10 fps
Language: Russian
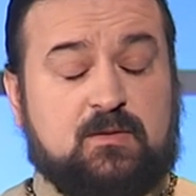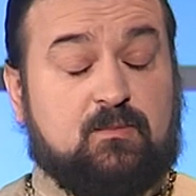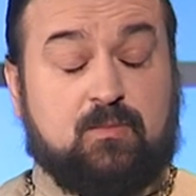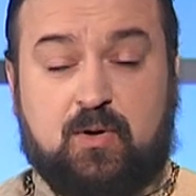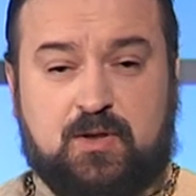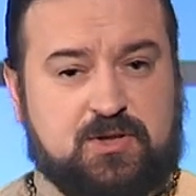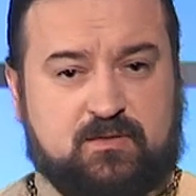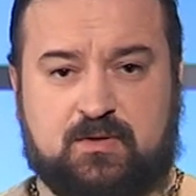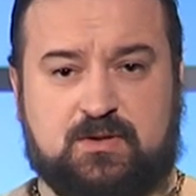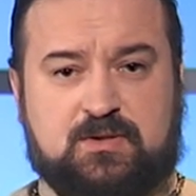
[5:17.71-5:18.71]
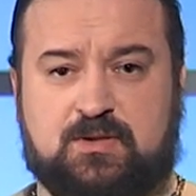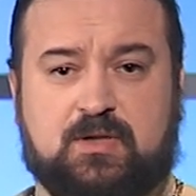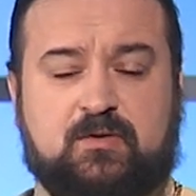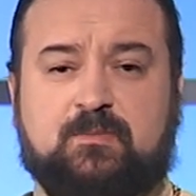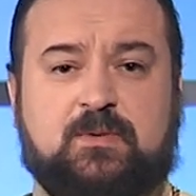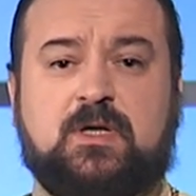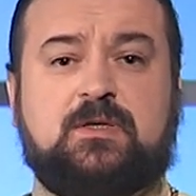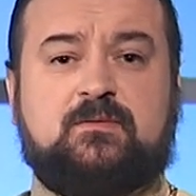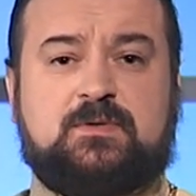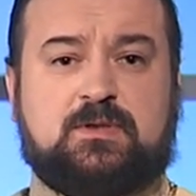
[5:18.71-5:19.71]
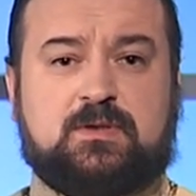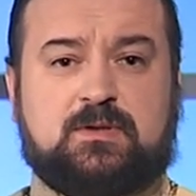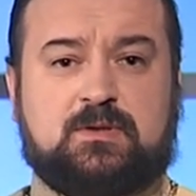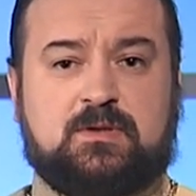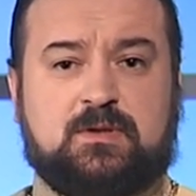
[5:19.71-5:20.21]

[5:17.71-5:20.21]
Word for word: Большего человек понять не в силах.